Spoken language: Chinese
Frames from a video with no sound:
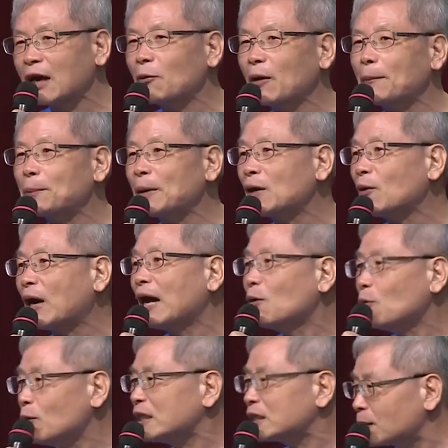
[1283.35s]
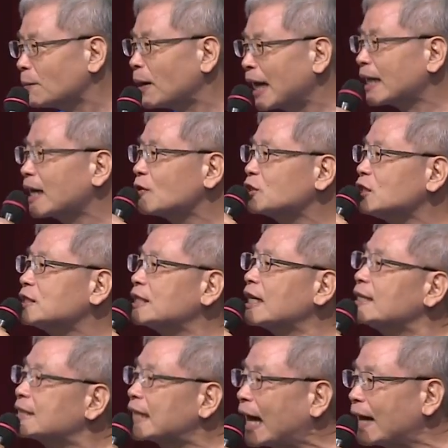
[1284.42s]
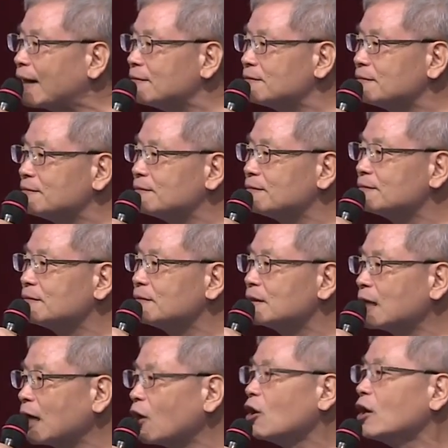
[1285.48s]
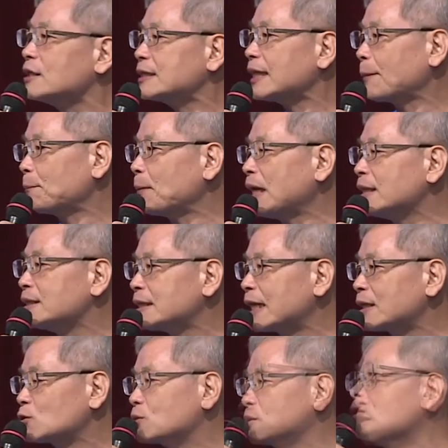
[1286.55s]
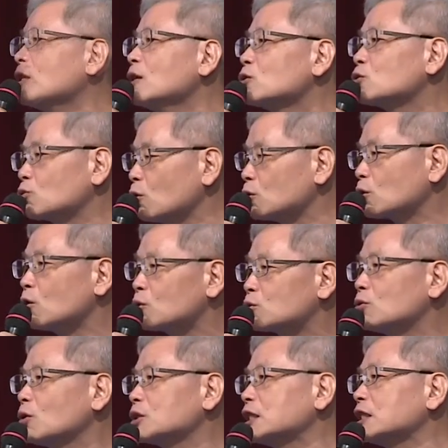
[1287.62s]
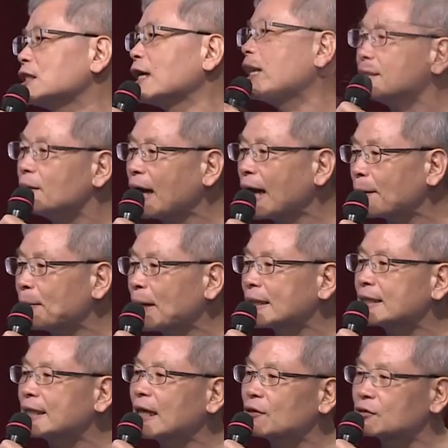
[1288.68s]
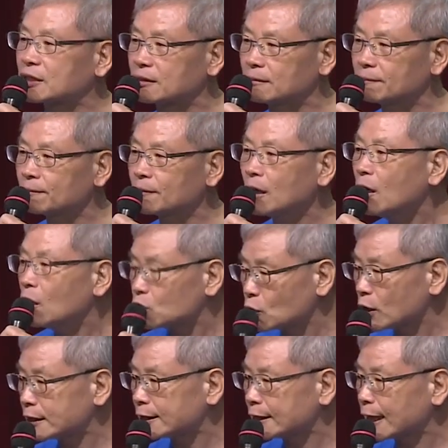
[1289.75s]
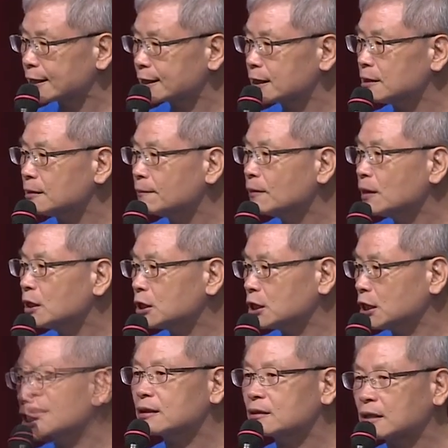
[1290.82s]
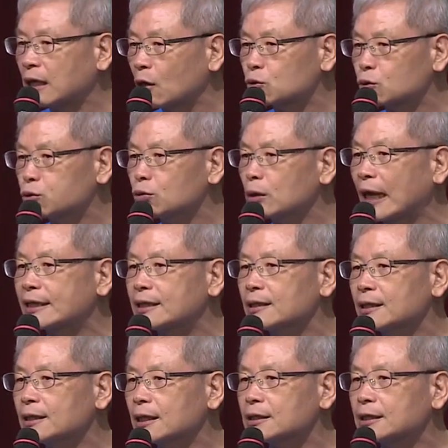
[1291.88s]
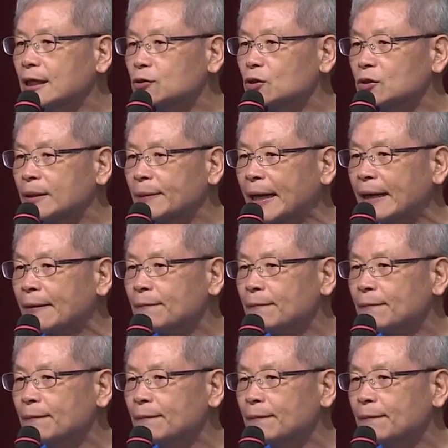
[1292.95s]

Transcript: 会变化，为什么还要去检查？然后再被人家说东说西的，害怕的要死。所以这个是西医导出来的一个叫做什么